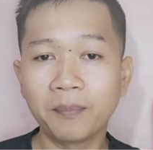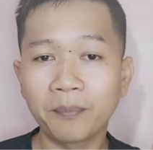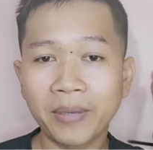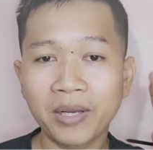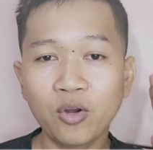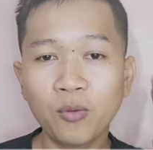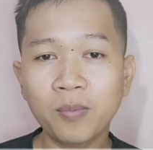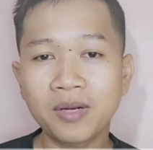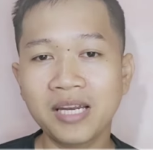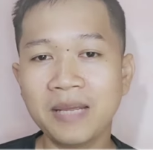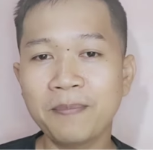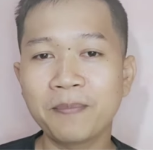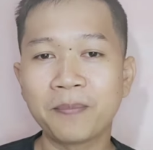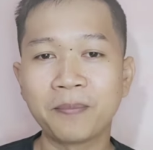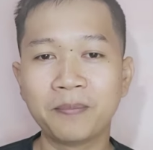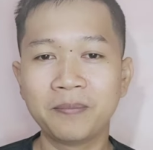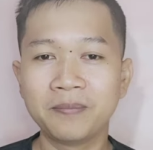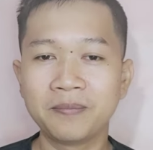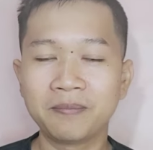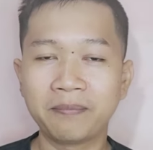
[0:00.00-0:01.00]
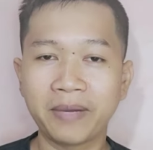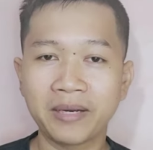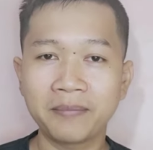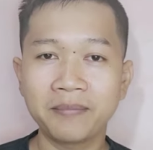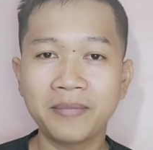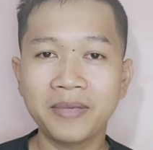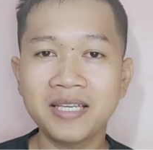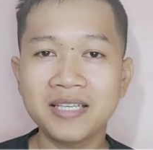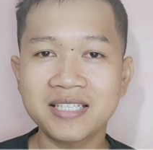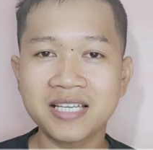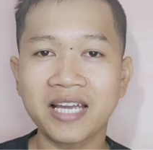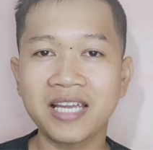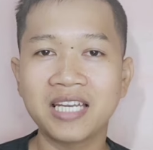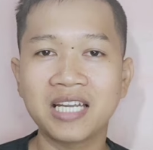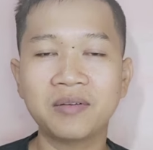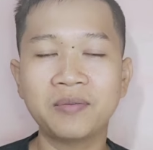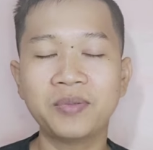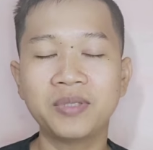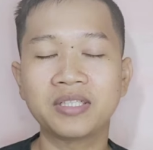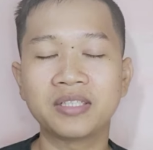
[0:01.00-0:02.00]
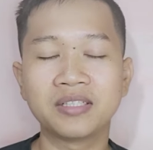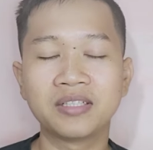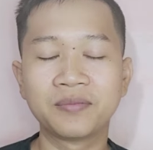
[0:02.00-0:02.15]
ไปลบคลิป มันไม่ใช่นะเพื่อน